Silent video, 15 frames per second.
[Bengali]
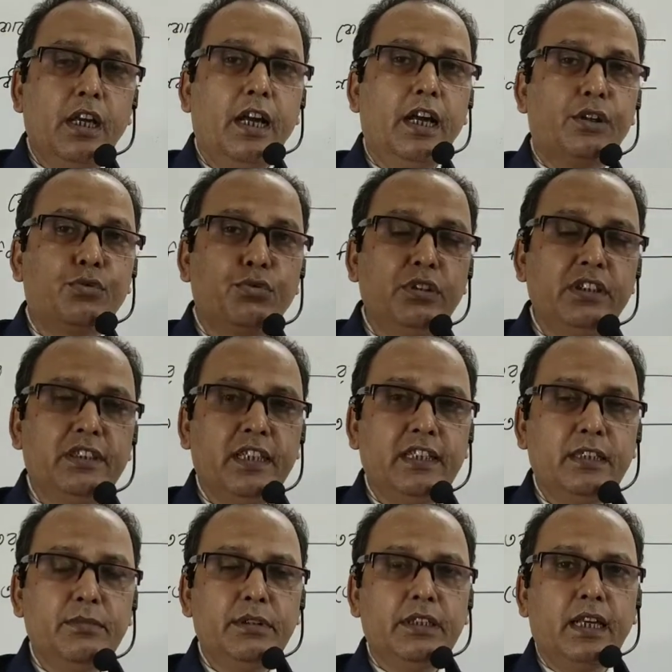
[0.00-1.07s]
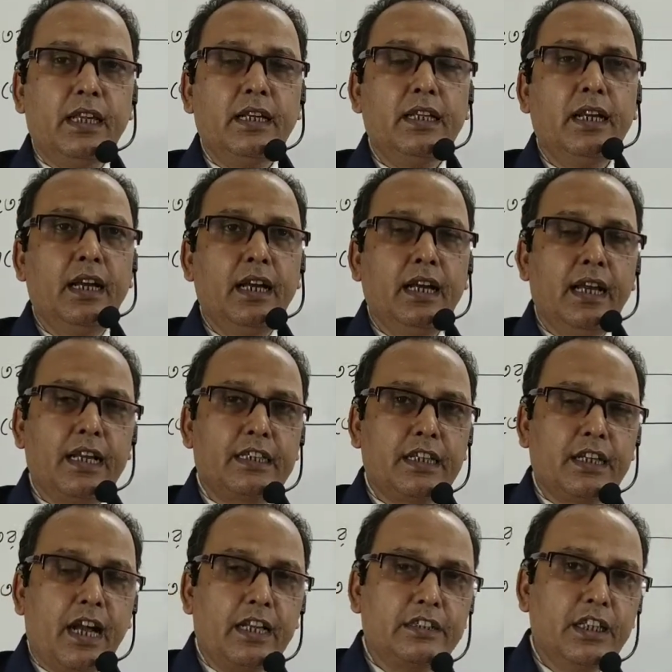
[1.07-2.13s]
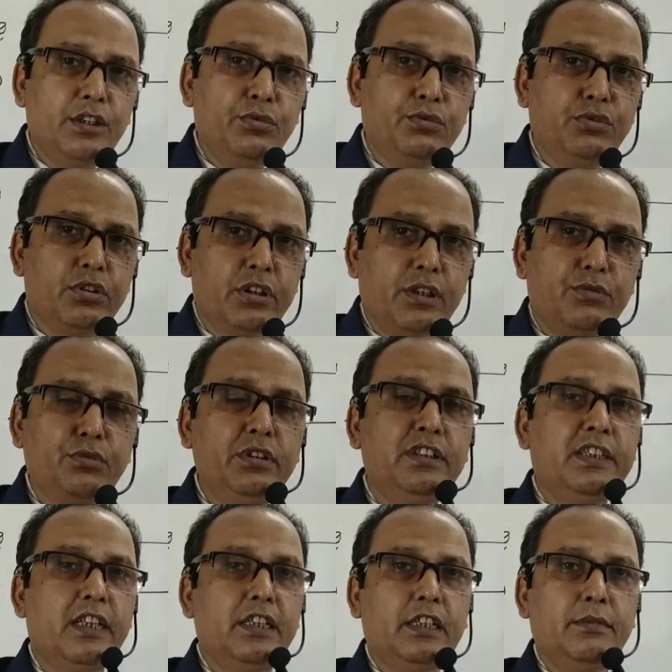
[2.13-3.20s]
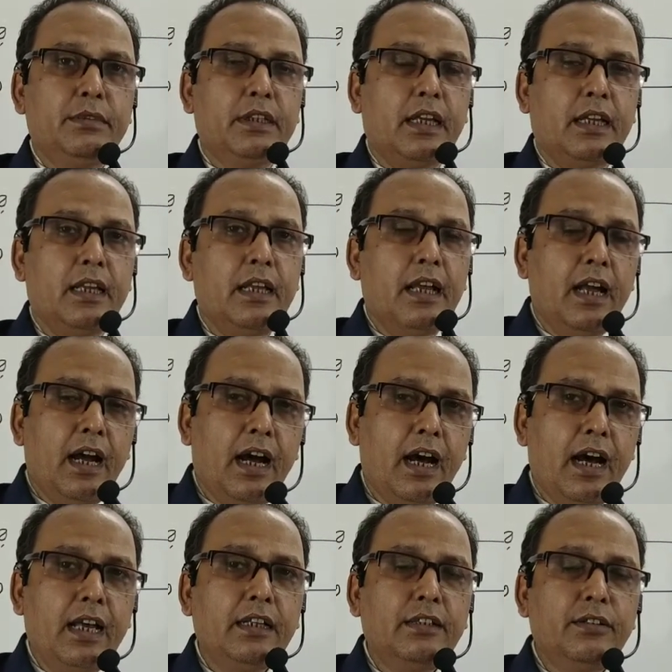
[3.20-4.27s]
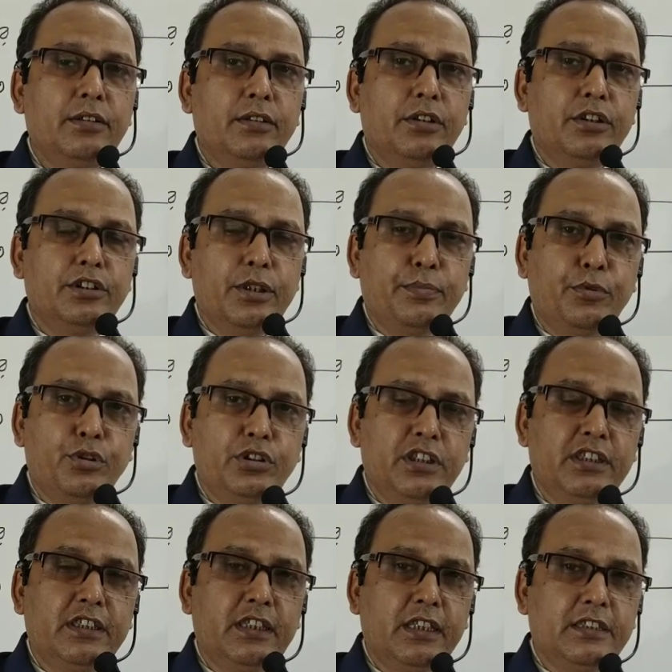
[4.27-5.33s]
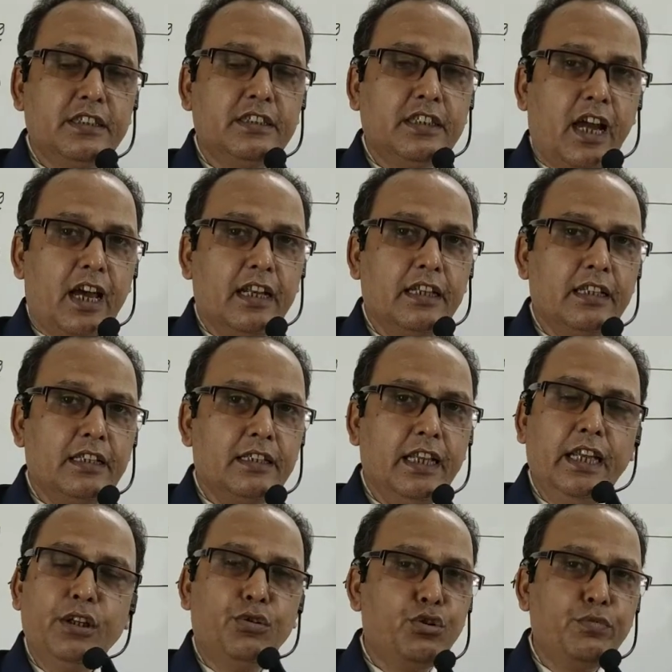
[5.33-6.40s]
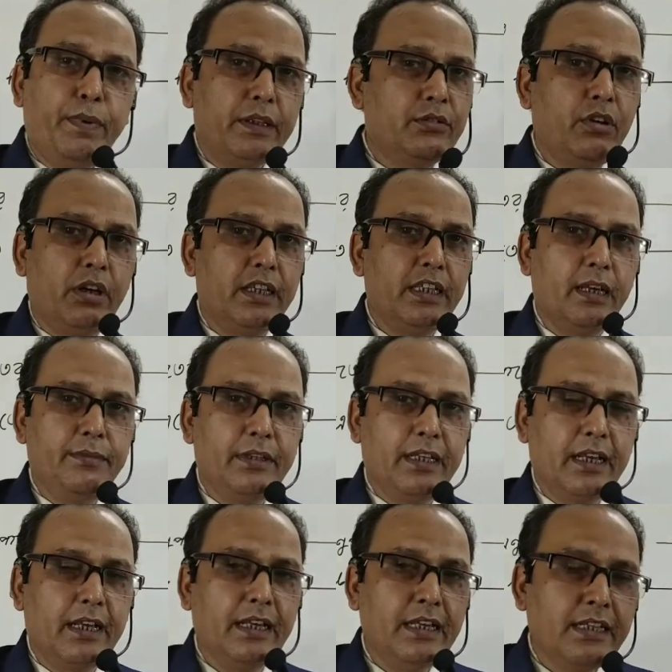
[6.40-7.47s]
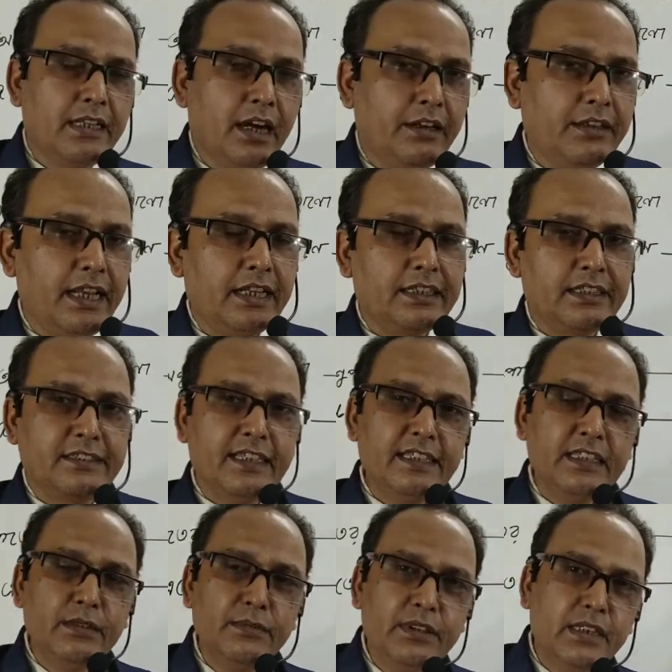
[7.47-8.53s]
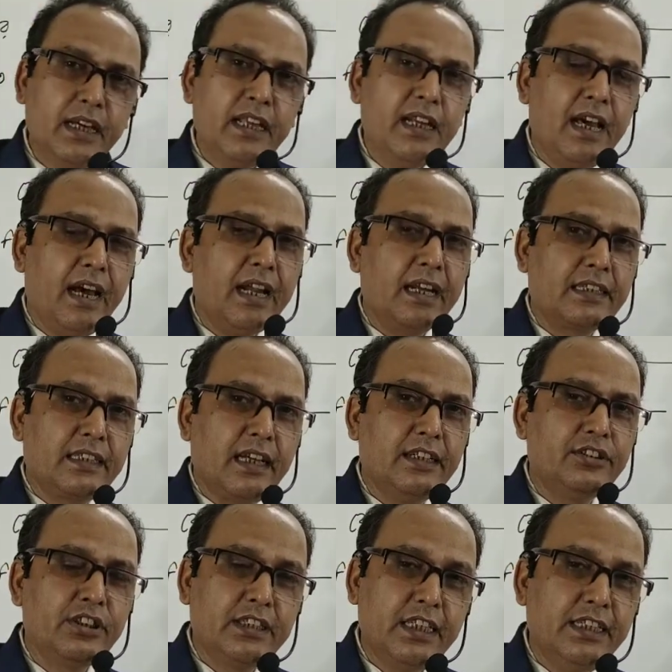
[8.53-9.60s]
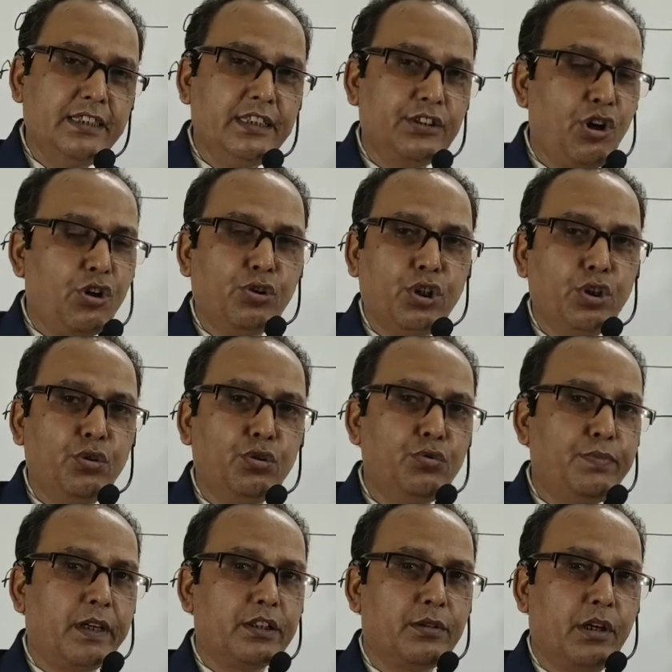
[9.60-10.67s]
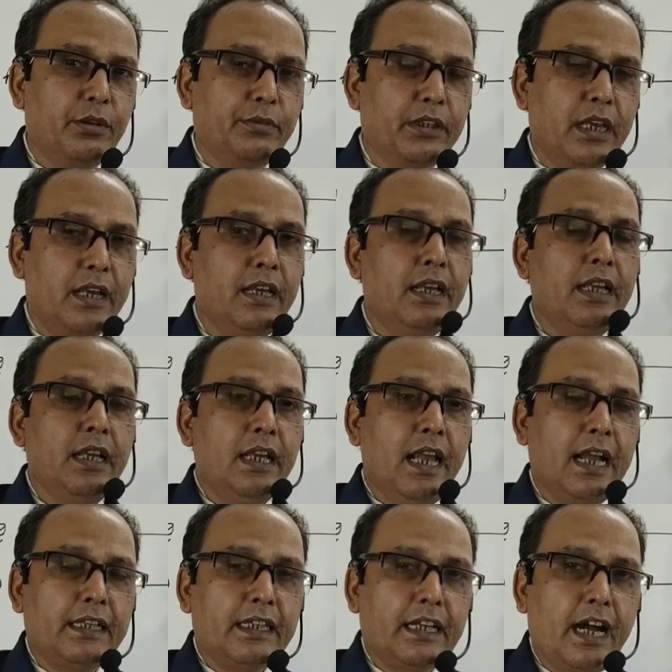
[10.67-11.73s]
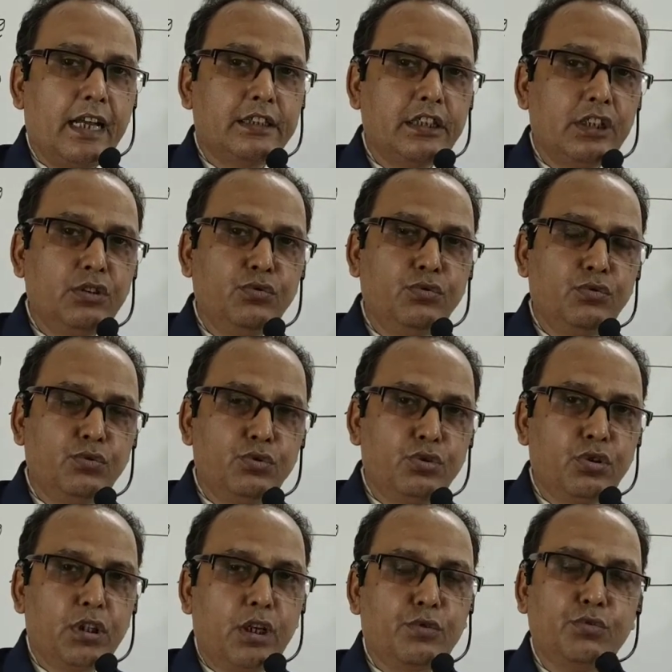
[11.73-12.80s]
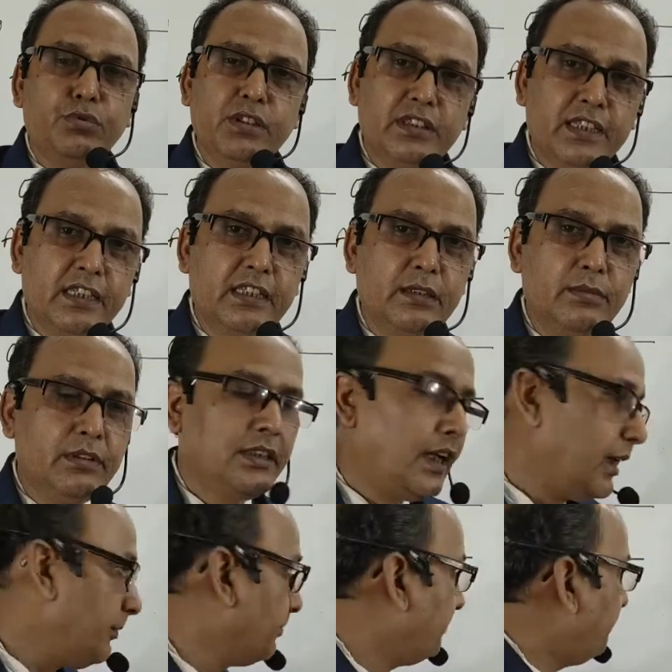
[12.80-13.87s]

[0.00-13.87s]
হ্যাঁ, কুড়ি সেন্টিমিটার একটা গাছের উচ্চতা কুড়ি সেন্টিমিটার আর হচ্ছে পঁচিশ কেজি চাল এর অনুপাত করা যাবে না কারণ একটা সেন্টিমিটার আর একটা হচ্ছে কেজি কখনোই অনুপাত হবে না একটা গাছের উচ্চতা কুড়ি সেন্টিমিটার